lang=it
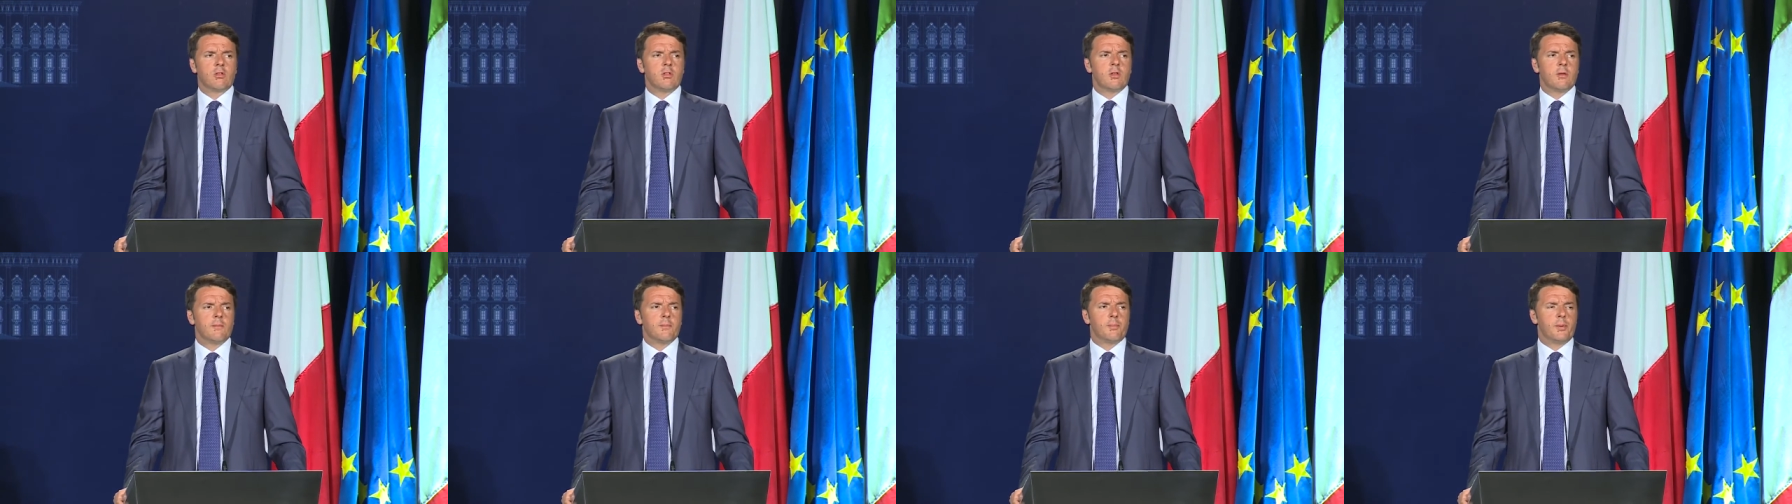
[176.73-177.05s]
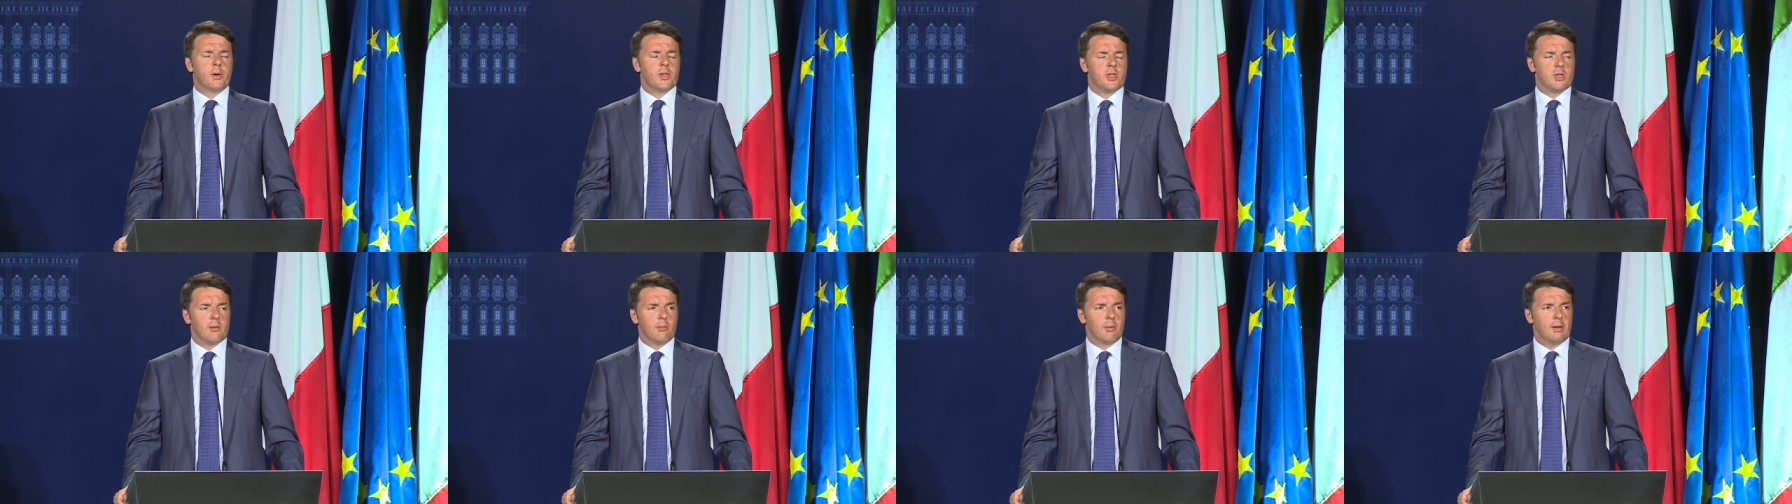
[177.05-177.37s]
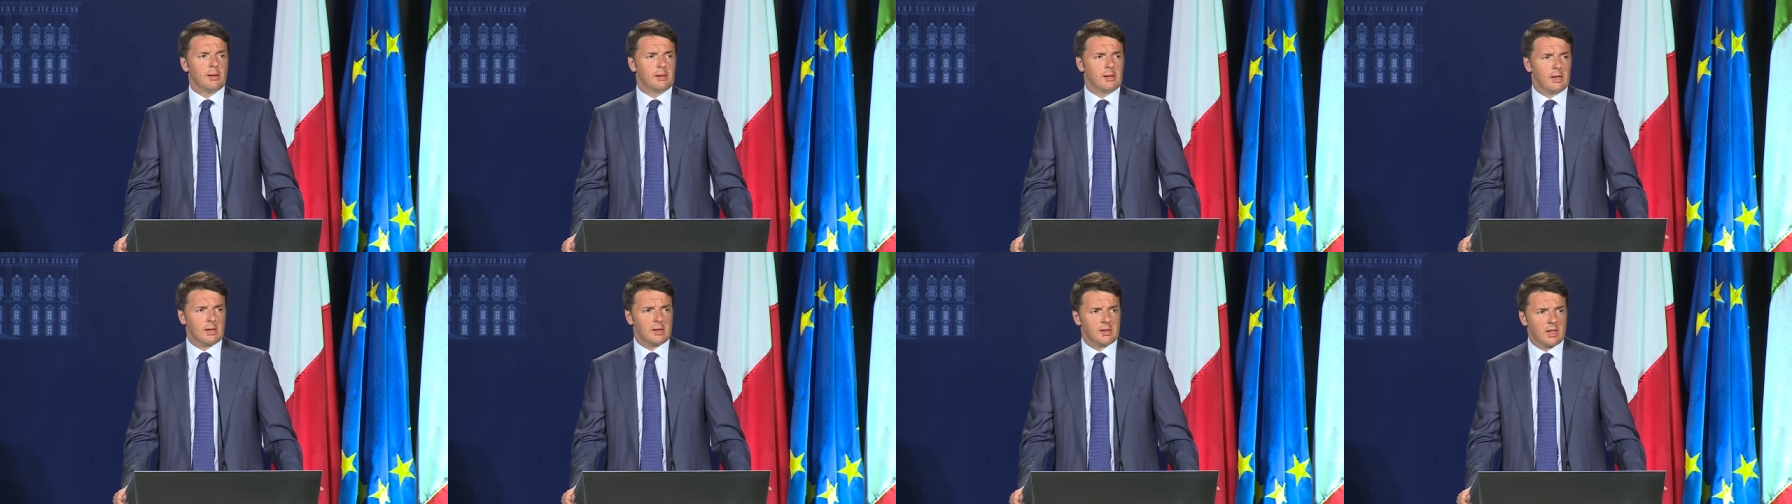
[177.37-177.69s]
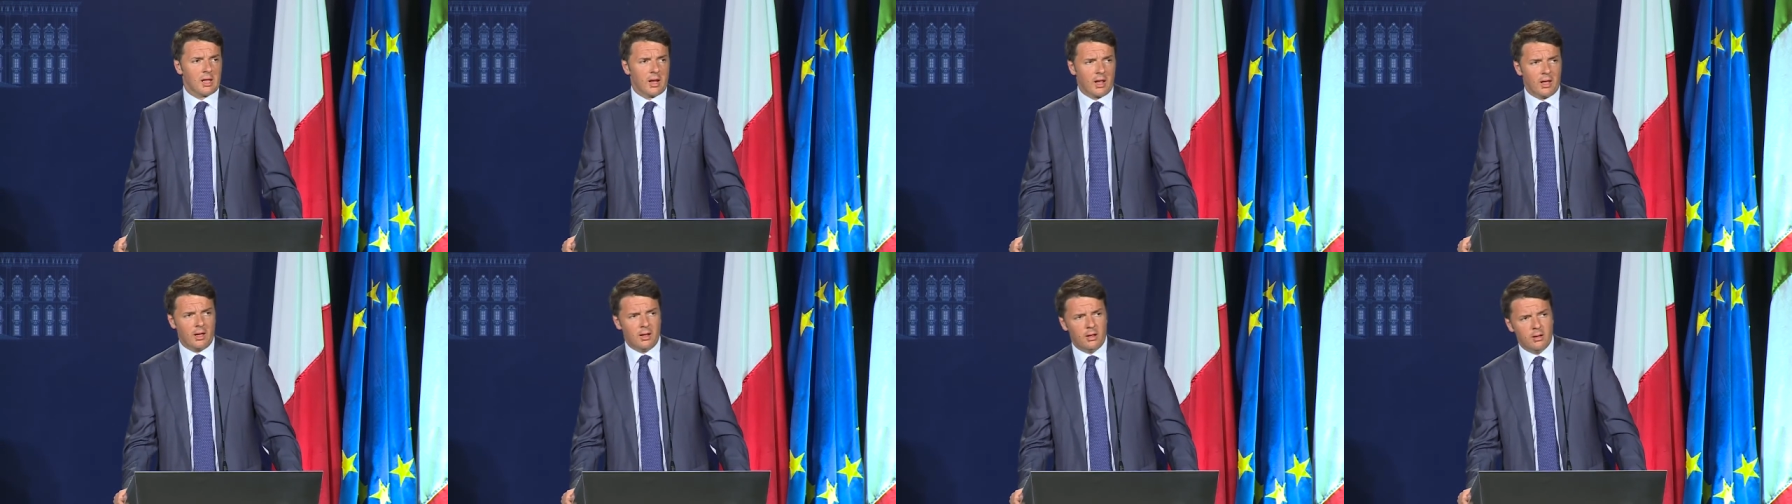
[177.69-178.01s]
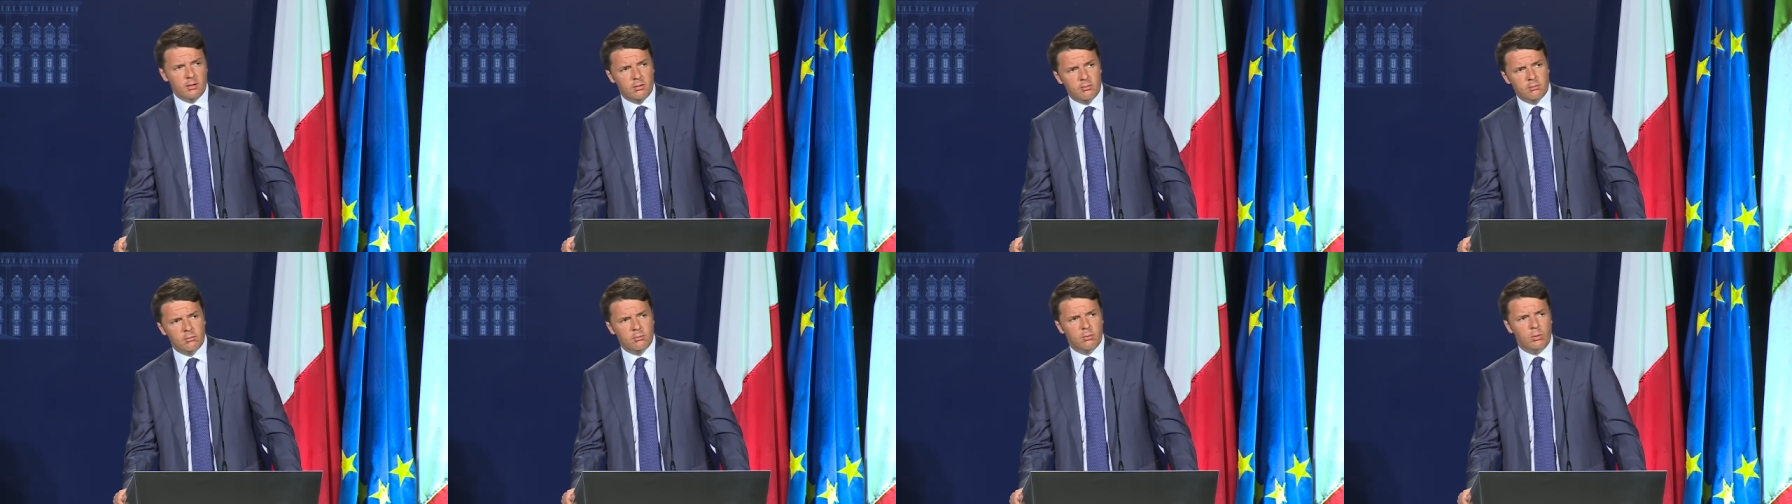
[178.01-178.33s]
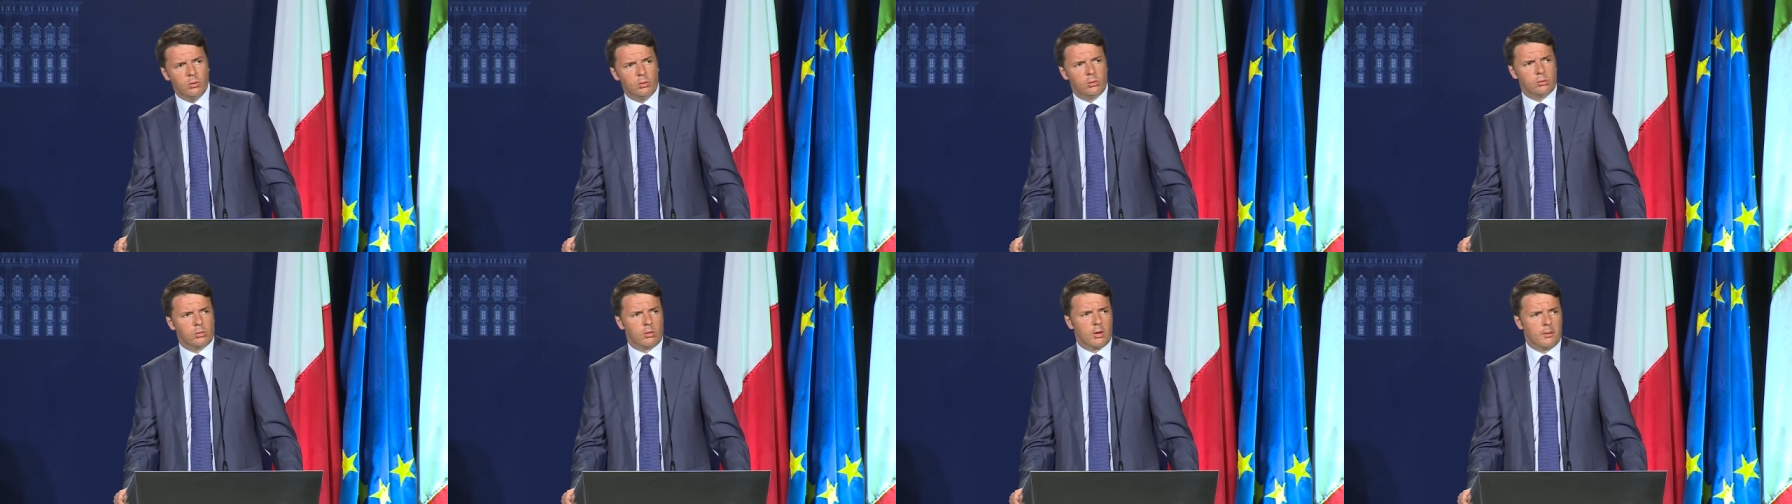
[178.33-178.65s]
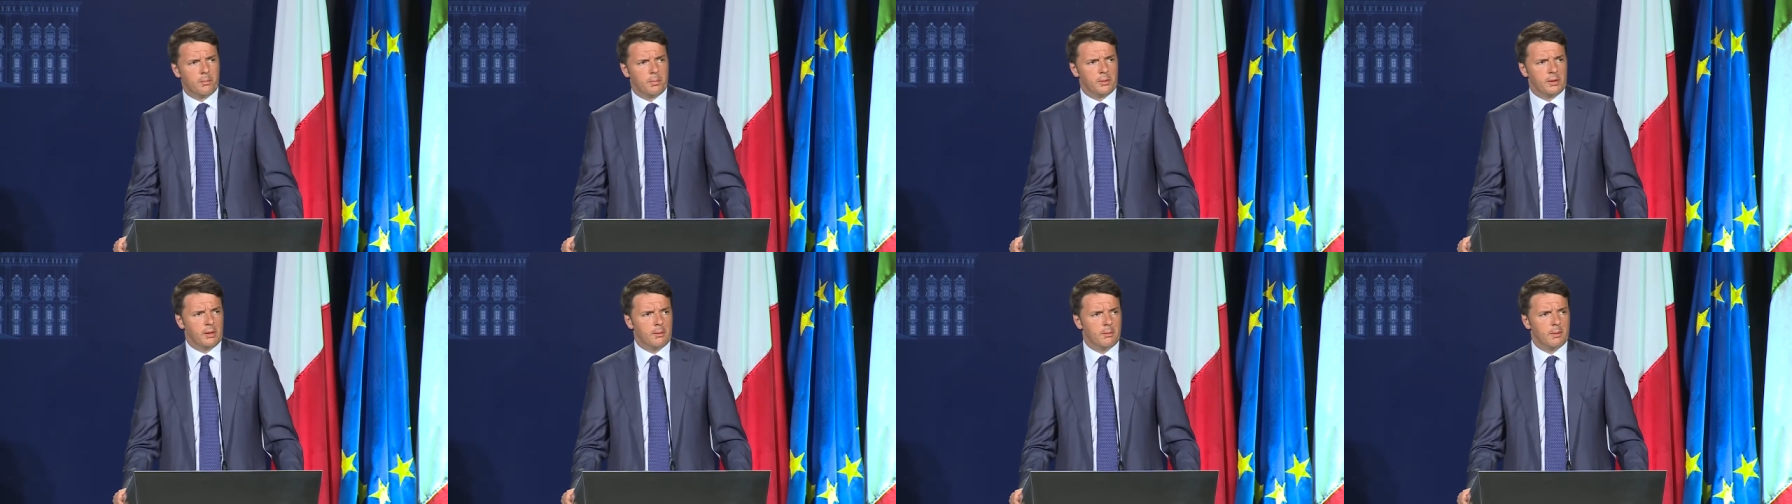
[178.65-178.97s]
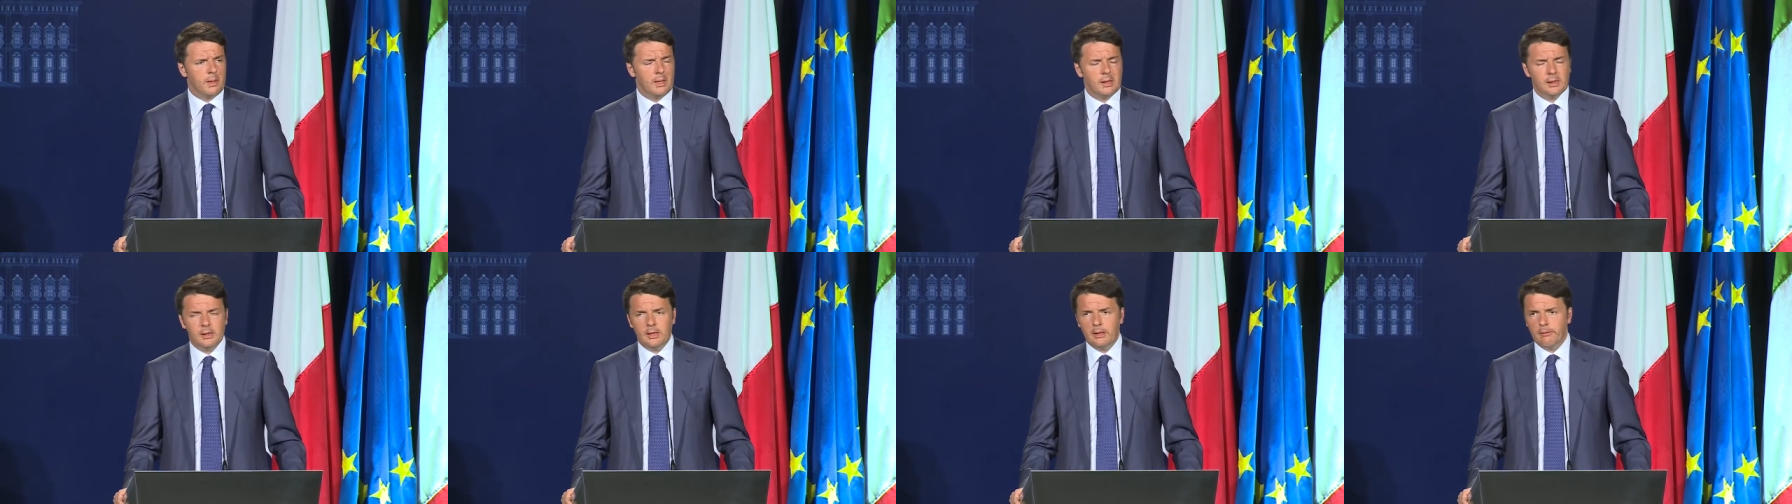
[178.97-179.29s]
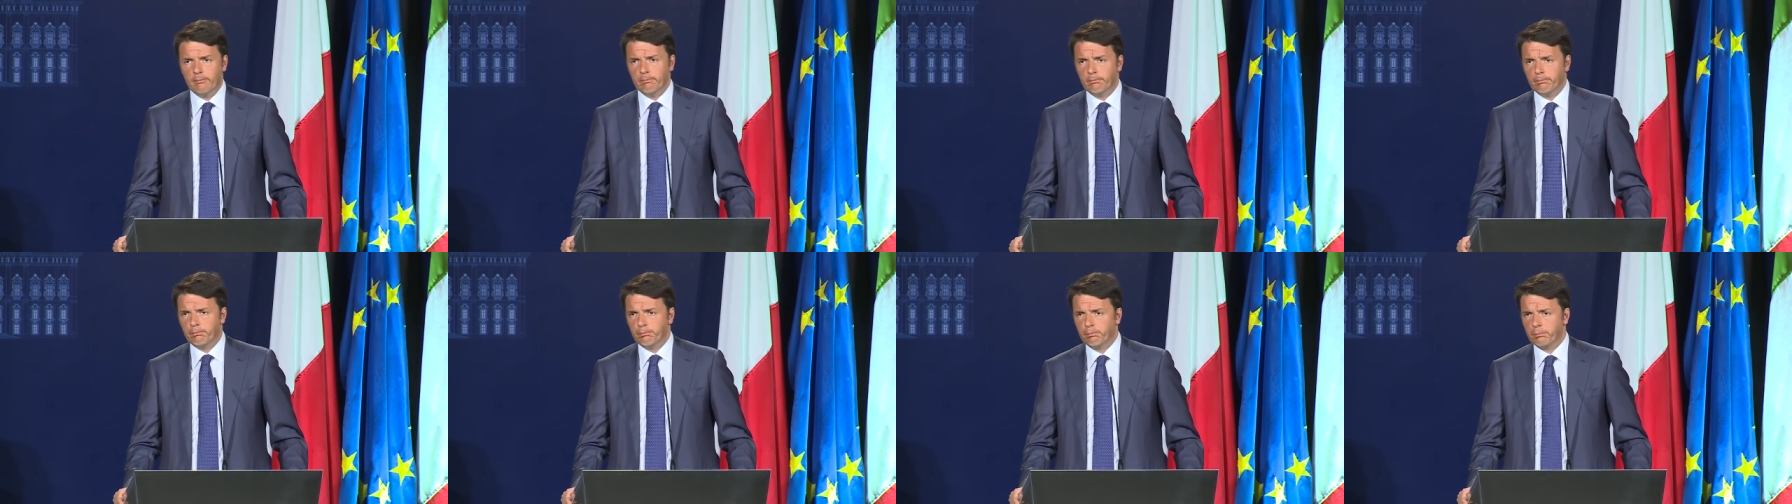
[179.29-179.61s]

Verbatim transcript: semplicemente tre, molto rapidamente.